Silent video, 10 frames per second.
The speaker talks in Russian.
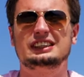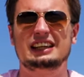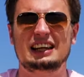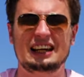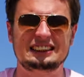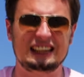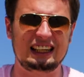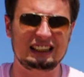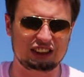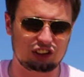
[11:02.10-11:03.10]
стрелять,
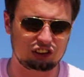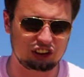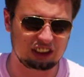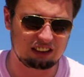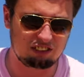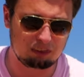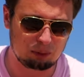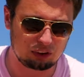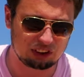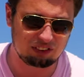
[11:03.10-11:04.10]
это исключительно
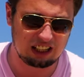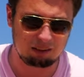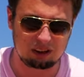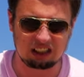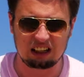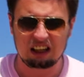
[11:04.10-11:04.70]
вопрос времени.